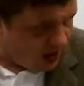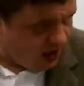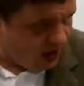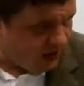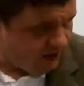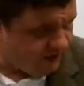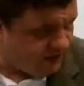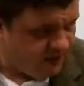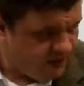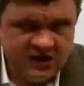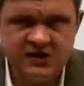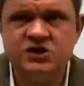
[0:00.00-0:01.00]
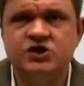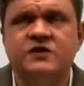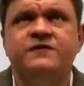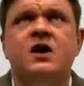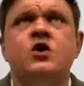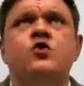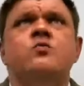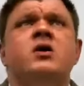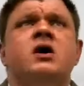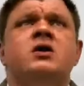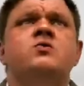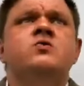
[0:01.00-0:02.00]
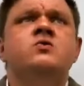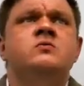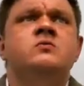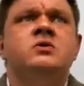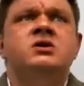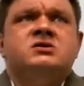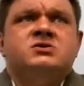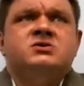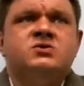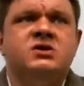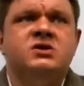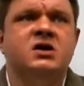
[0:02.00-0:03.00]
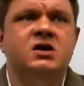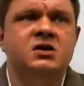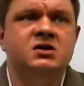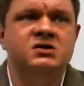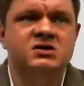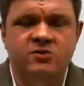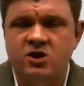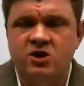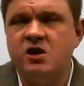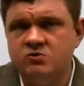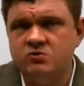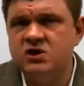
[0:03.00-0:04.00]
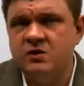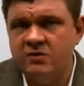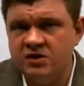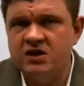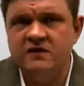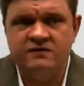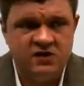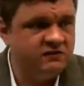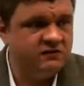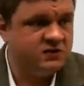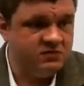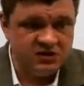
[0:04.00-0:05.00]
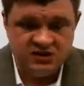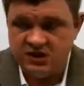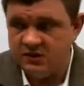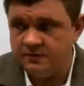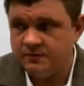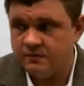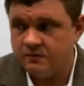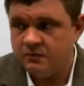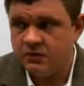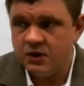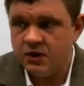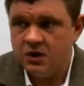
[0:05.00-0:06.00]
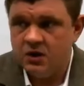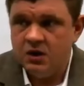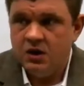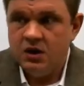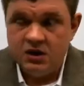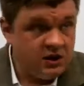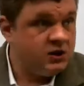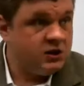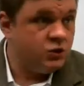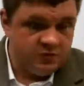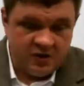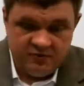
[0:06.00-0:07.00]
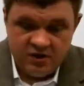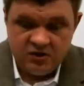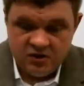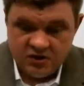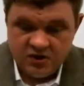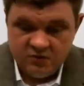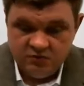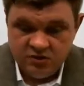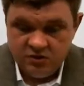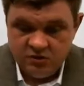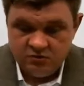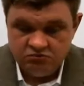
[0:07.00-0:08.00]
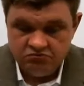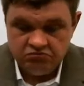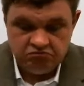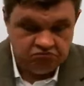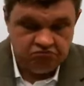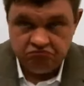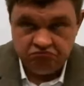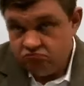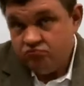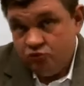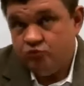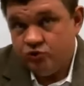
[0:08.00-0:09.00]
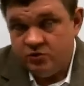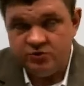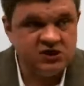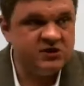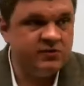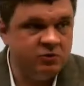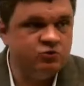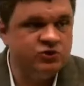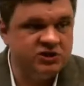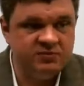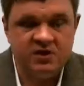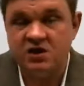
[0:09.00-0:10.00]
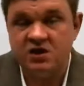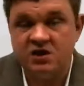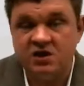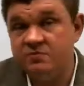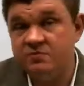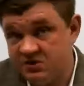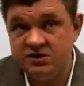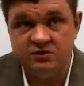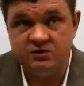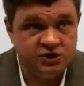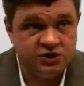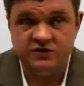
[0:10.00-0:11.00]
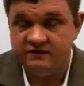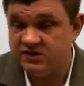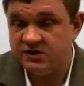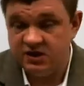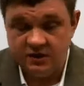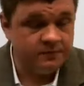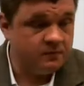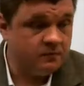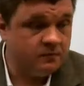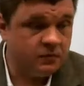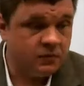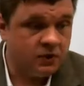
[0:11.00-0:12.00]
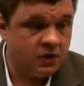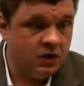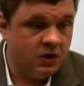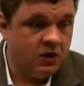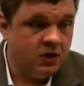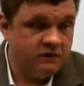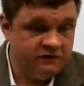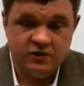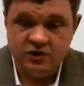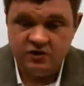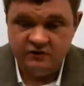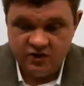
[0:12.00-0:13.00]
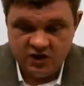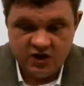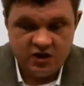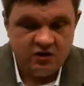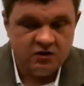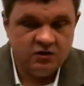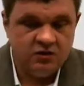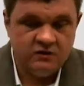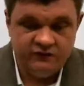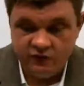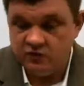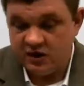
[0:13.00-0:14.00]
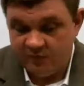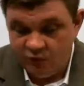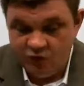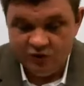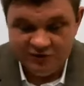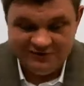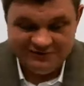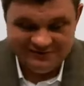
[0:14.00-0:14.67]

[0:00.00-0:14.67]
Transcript: А, в 2002 году мы создали семинар русской модели в кино кинособлазнении. На тот момент это был, ну, будем честными, лучший семинар по освобождению женщин в СНГ. Вел его я, вел как мог.